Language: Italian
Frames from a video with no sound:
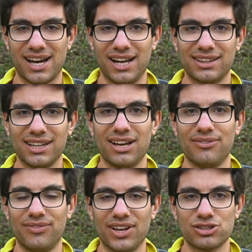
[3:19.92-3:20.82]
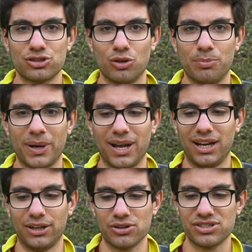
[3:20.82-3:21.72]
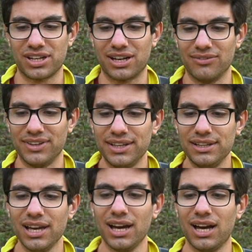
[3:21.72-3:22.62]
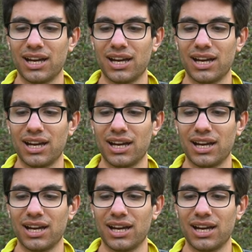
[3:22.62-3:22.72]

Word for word: alta, va sopra la nostra caviglia,